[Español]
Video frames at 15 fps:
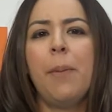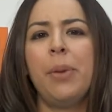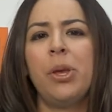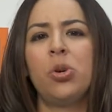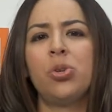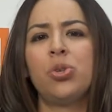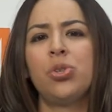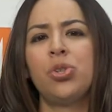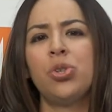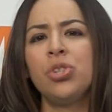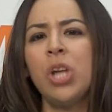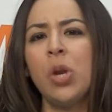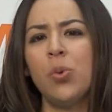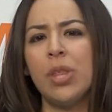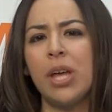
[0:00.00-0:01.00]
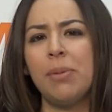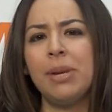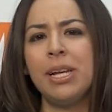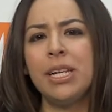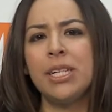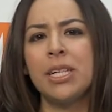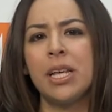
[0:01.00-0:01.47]
Pero, ¿son
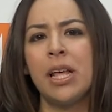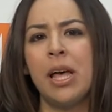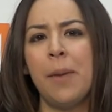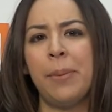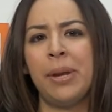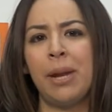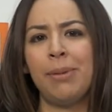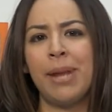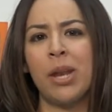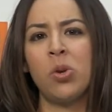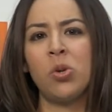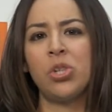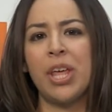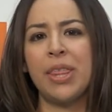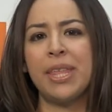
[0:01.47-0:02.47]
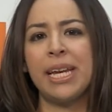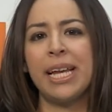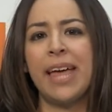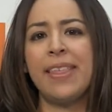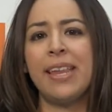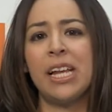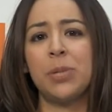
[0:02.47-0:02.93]
saludables? Para hablarnos
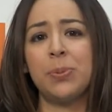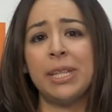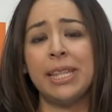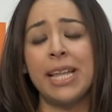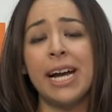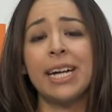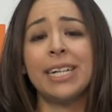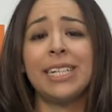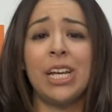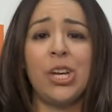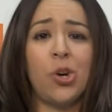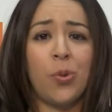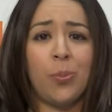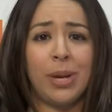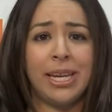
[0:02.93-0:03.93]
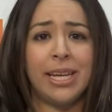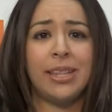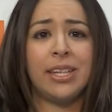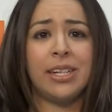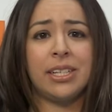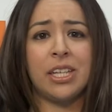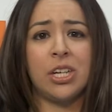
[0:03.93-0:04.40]
acerca de las ventajas e
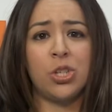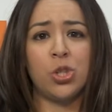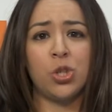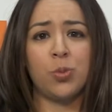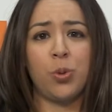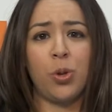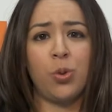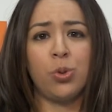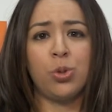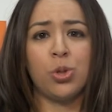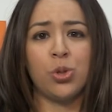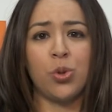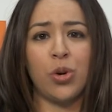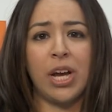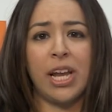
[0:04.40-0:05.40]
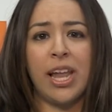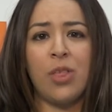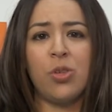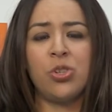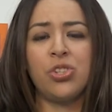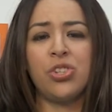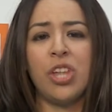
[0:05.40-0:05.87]
inconvenientes de estos productos
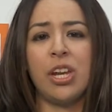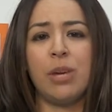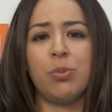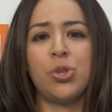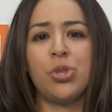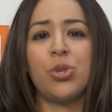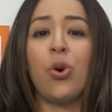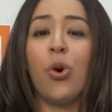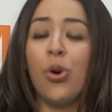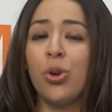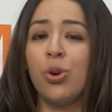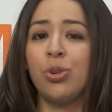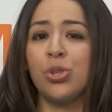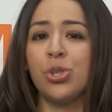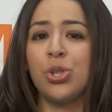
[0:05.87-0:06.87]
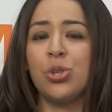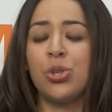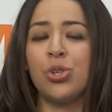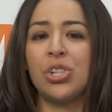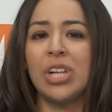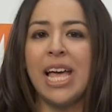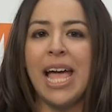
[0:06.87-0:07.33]
congelados, tenemos hoy con
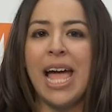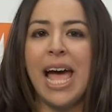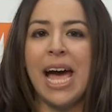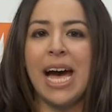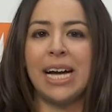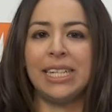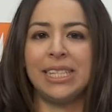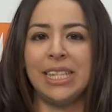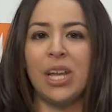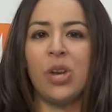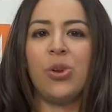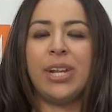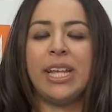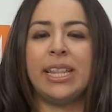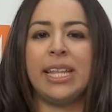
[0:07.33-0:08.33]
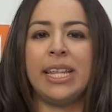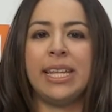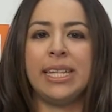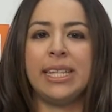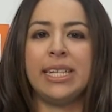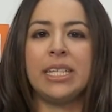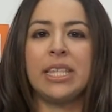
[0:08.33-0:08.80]
nosotros a Esther Lorente,
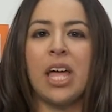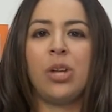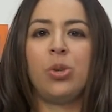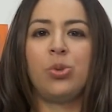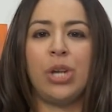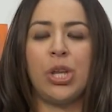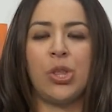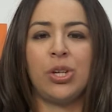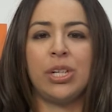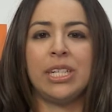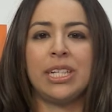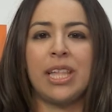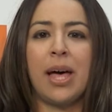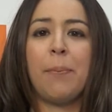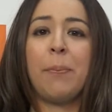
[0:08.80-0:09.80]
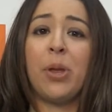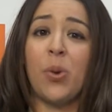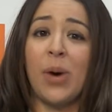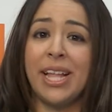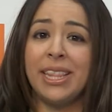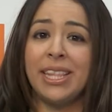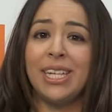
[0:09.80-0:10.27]
dietista y nutricionista.
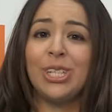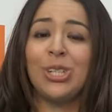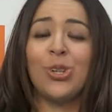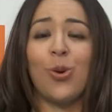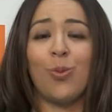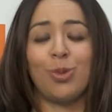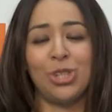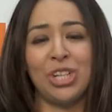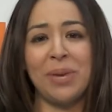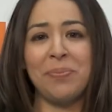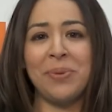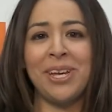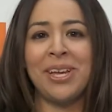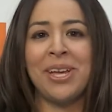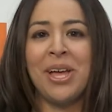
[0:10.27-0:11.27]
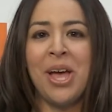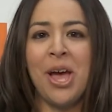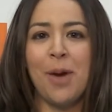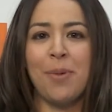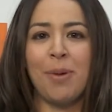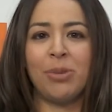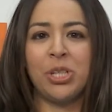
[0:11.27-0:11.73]
Pero antes, como siempre,
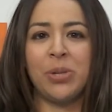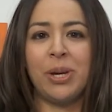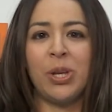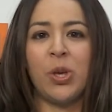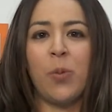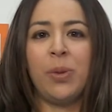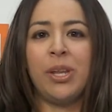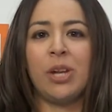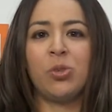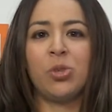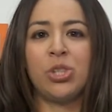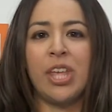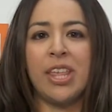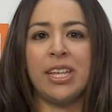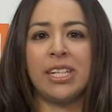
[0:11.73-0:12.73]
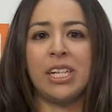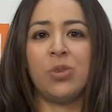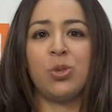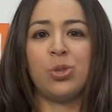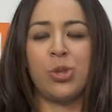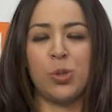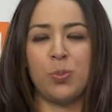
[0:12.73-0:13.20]
vamos a ver qué opinan ustedes en
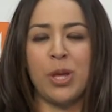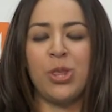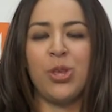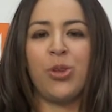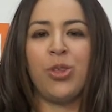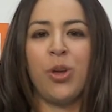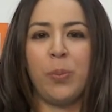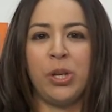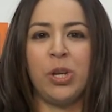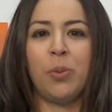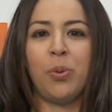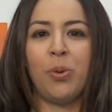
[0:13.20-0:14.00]
nuestro espacio de opinión